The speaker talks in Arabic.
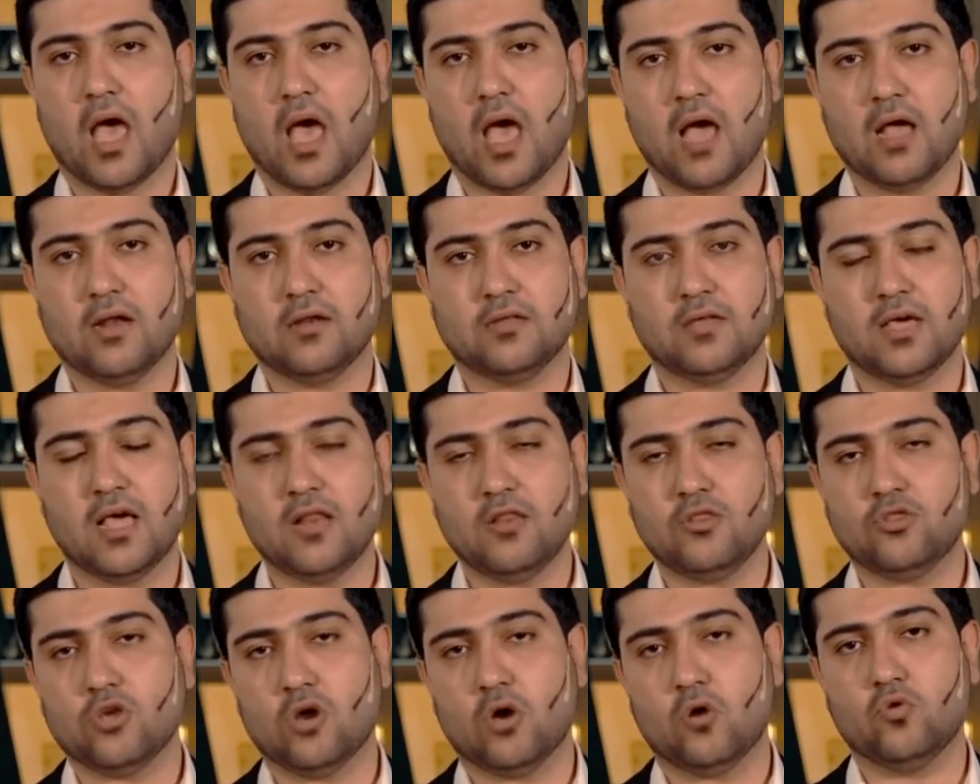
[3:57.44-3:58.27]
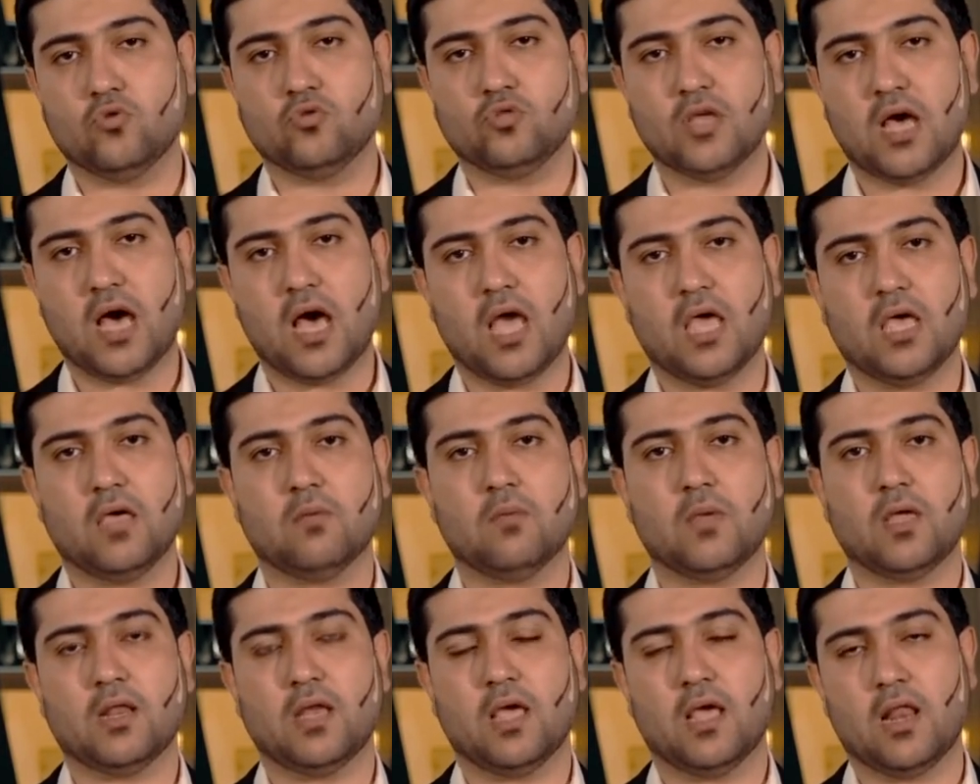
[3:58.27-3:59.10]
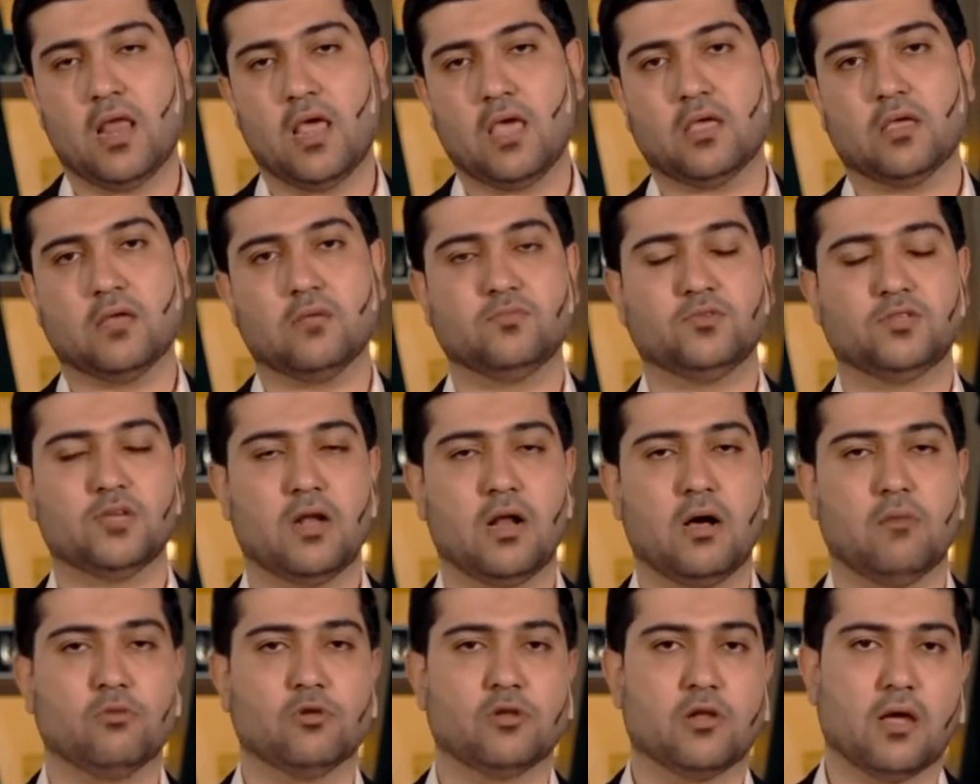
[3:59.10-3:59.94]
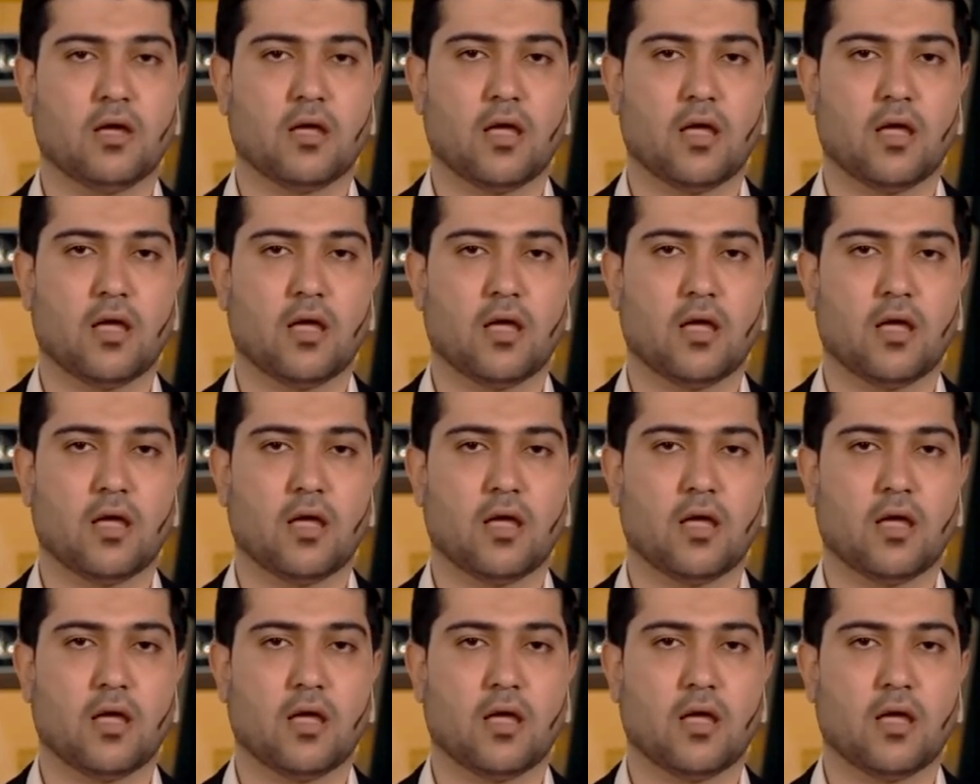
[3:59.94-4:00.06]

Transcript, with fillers: أن يلجأوا دائما إليهم سلام الله